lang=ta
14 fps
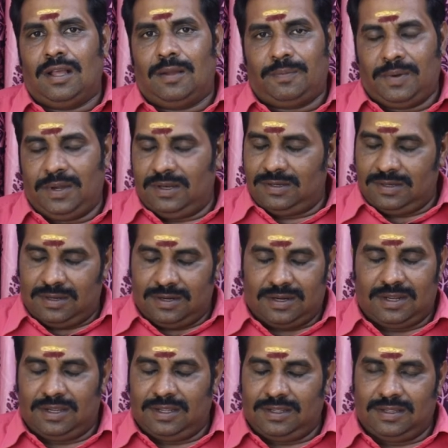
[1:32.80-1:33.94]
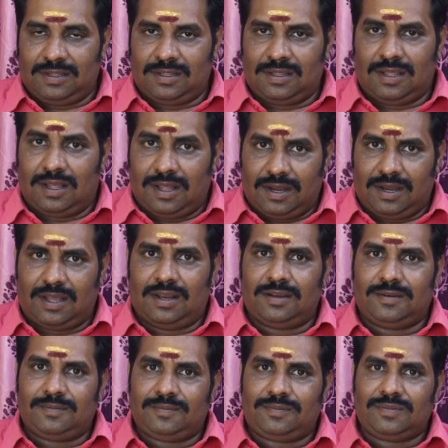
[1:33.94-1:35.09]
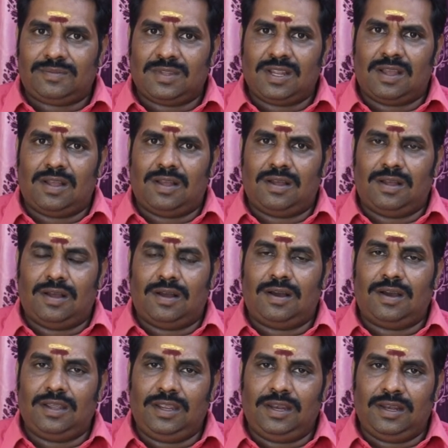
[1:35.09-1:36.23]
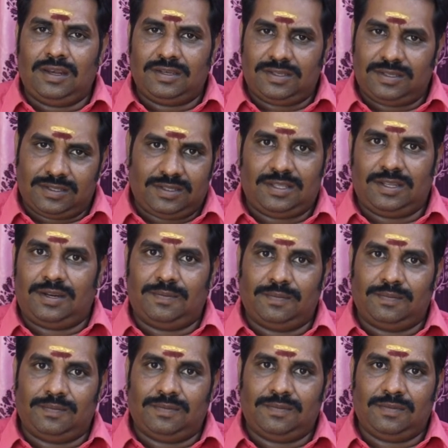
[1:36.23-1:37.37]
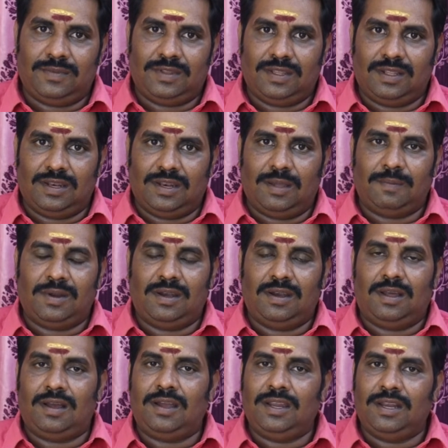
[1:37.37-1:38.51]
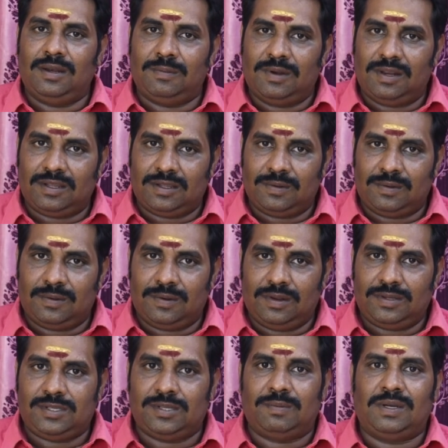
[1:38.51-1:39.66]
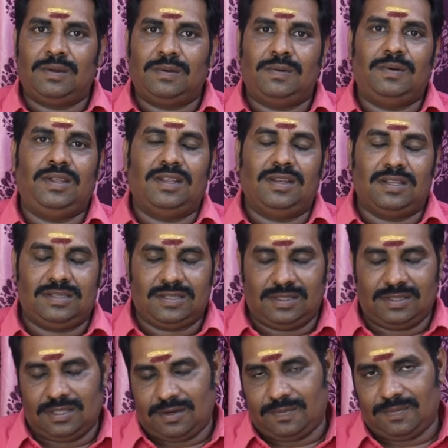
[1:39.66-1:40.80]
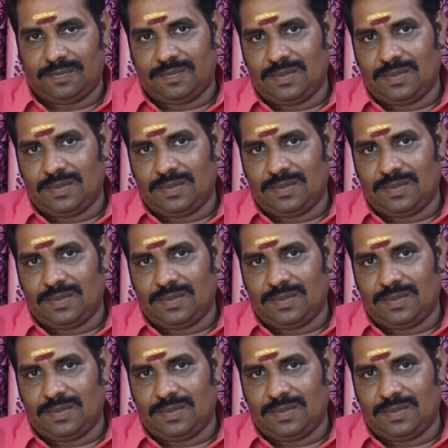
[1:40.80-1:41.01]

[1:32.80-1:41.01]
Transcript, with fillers: அப்படின்னு சொல்கிறாங்க ஆனால் ஆயில் நட்சத்திரம் நம்ம ஆயில் முழக்கக்கூடிய சுமக்கக்கூடிய நட்சத்திரம்